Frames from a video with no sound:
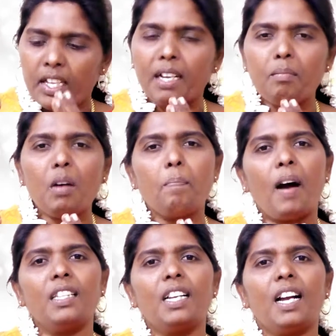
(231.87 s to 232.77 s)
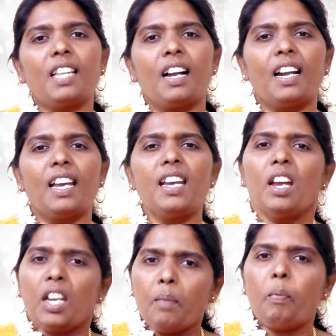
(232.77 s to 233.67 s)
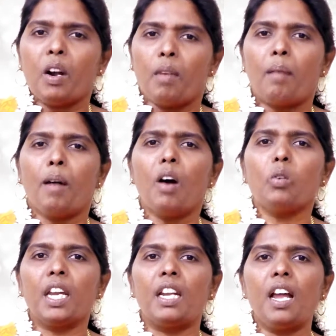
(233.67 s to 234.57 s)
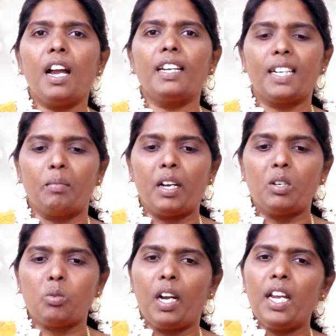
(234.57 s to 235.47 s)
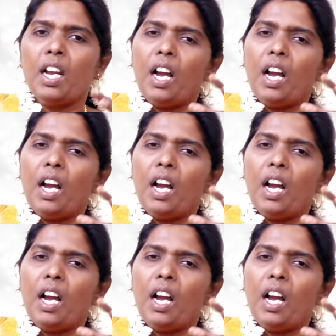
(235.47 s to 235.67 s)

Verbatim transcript: எதம்மா பாதுகாத்தாங்களே இப்போ நம்ம அம்மாவுக்கு என்ன ஆயிட்டு அப்படின்னு சொல்லி